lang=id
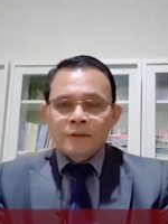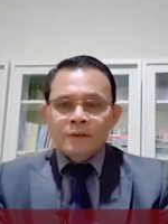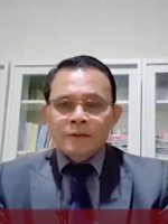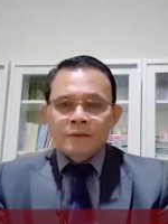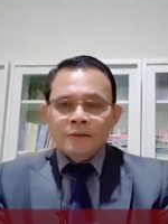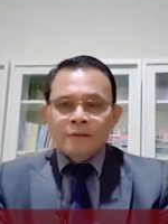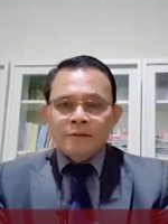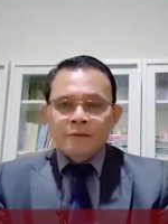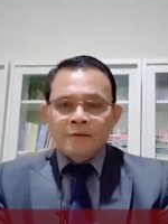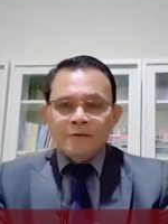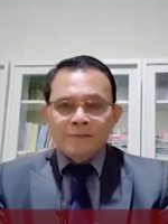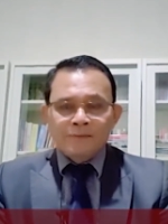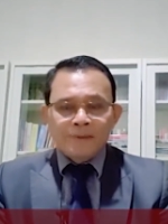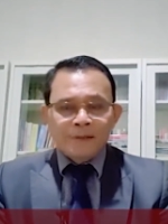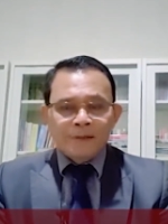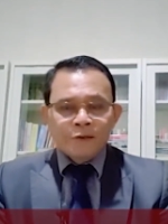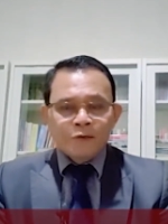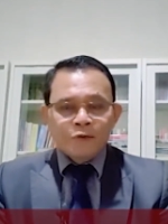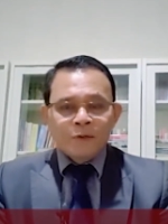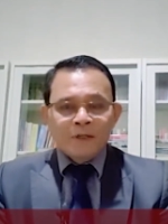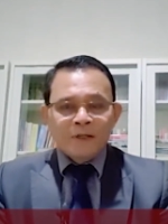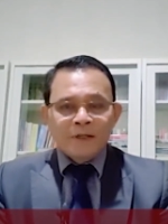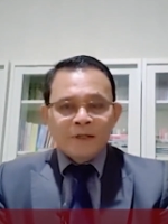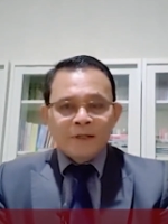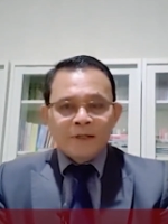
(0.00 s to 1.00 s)
firman
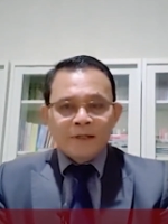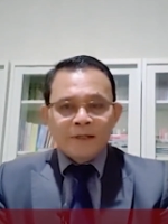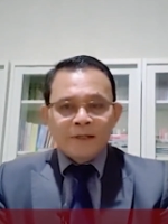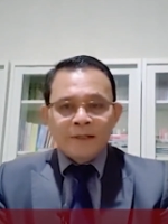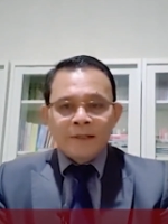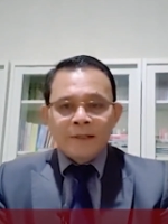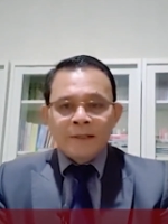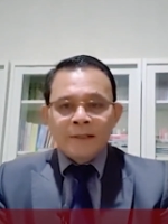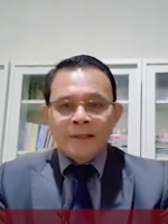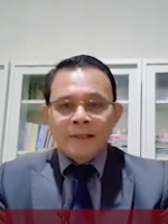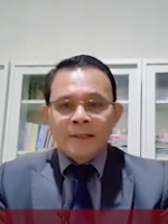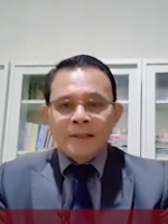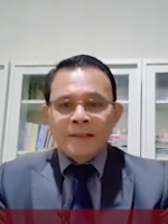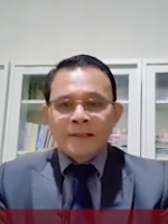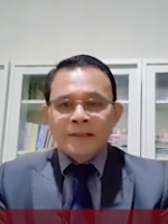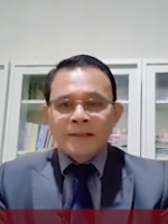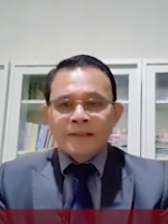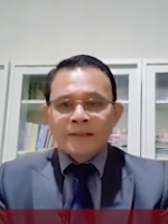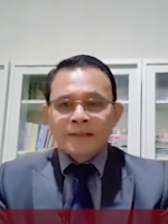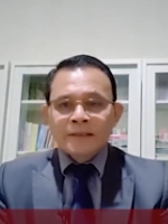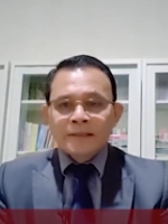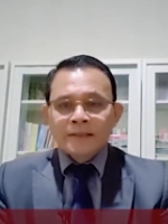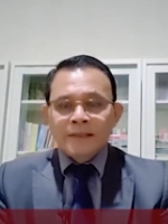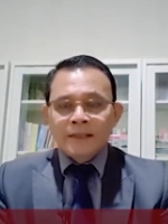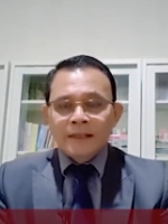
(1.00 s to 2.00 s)
Tuhan hari ini dengan
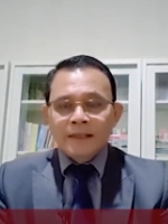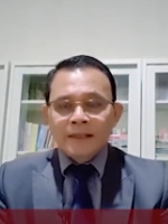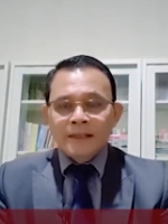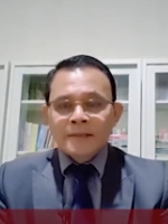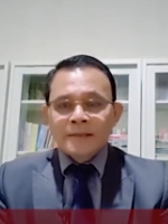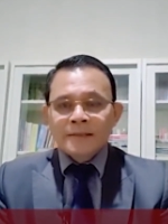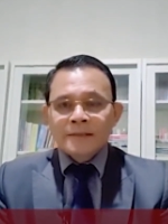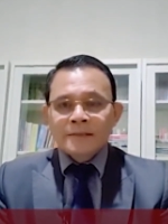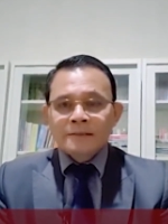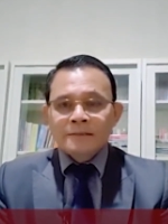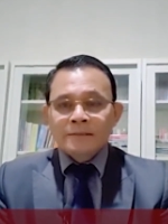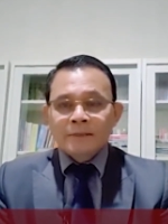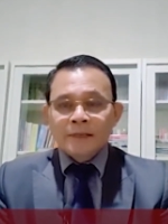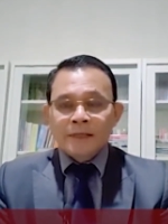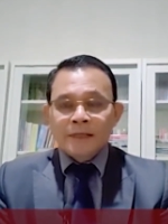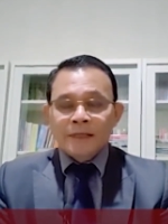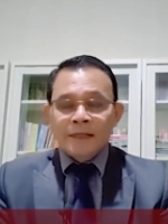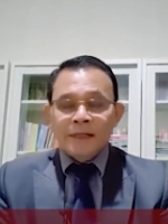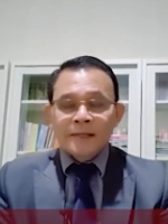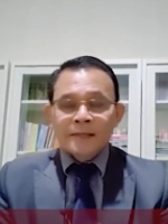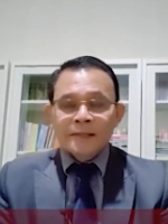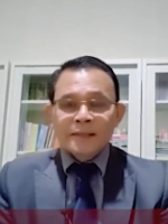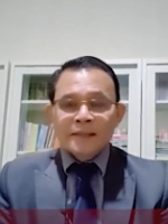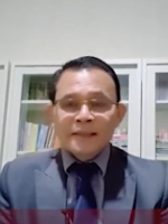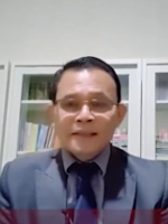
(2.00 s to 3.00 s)
tegas
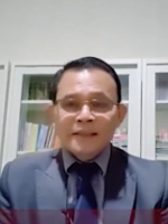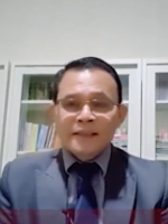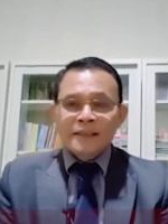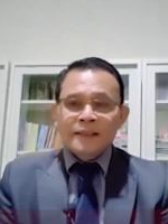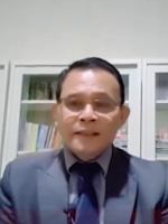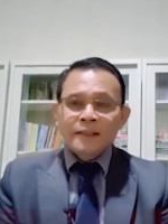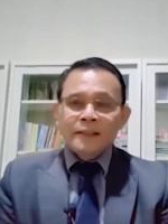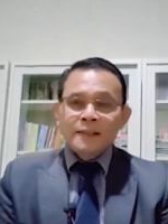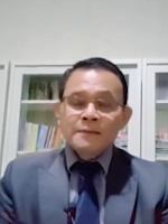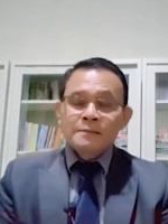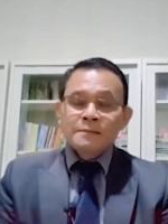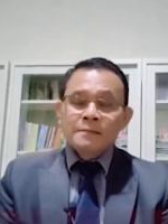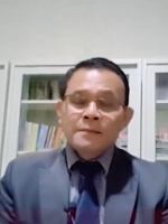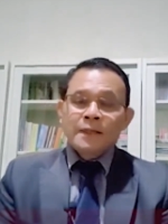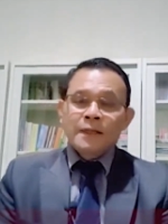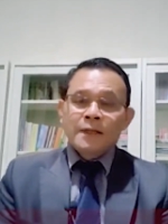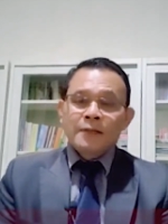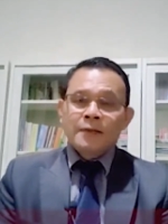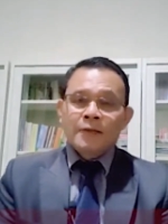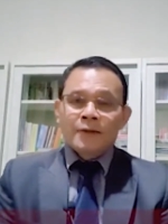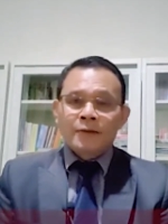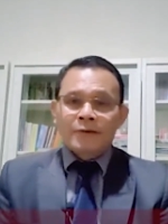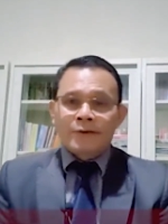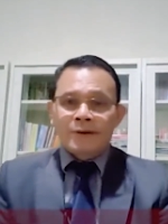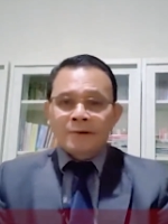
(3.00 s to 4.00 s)
mengingatkan kita sebagai
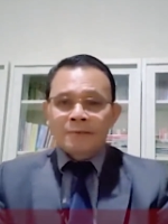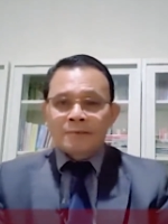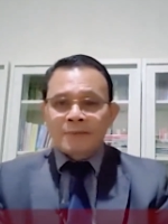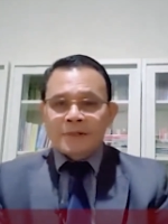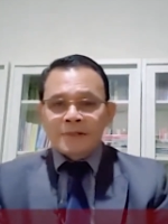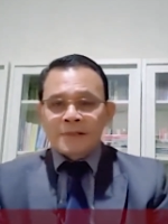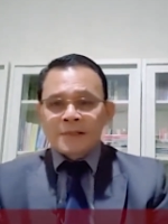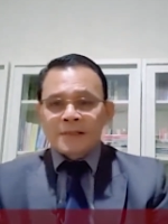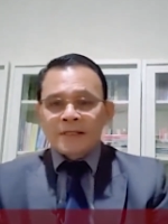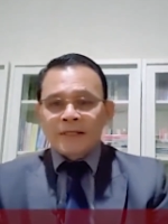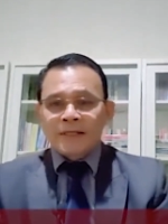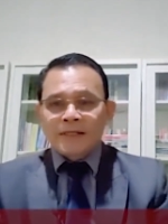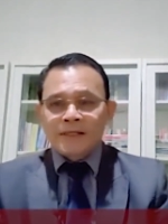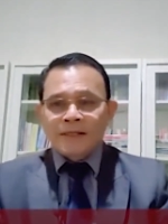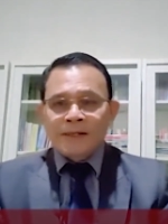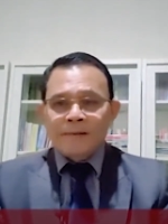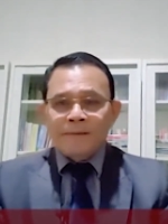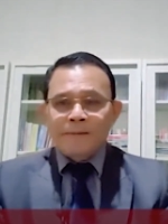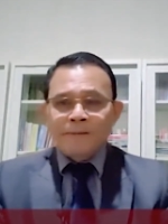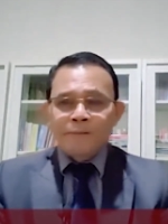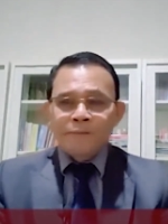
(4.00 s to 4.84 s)
orang-orang percaya,